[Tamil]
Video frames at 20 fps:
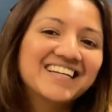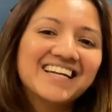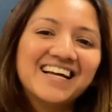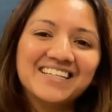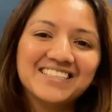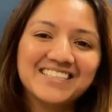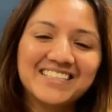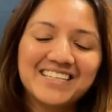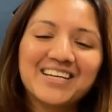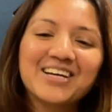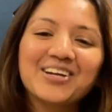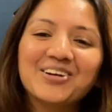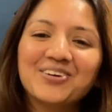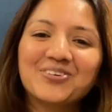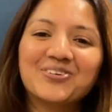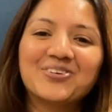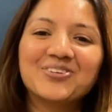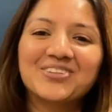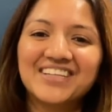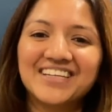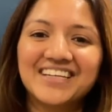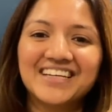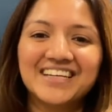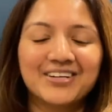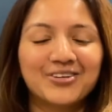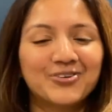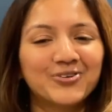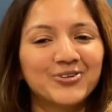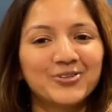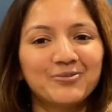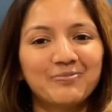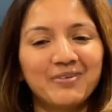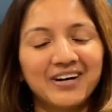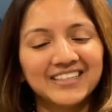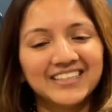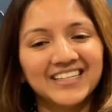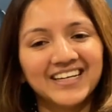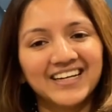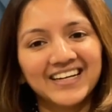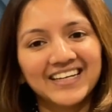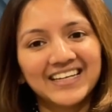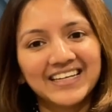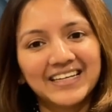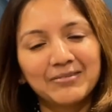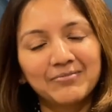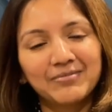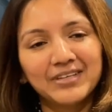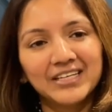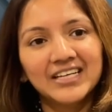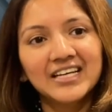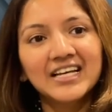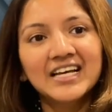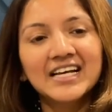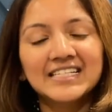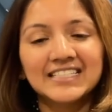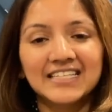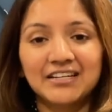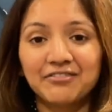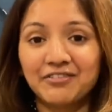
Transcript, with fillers: நான் சிக்கனும் கொடுத்து கொடுத்து பார்த்தேன் அன்றைக்கி எப்படி சரி சரி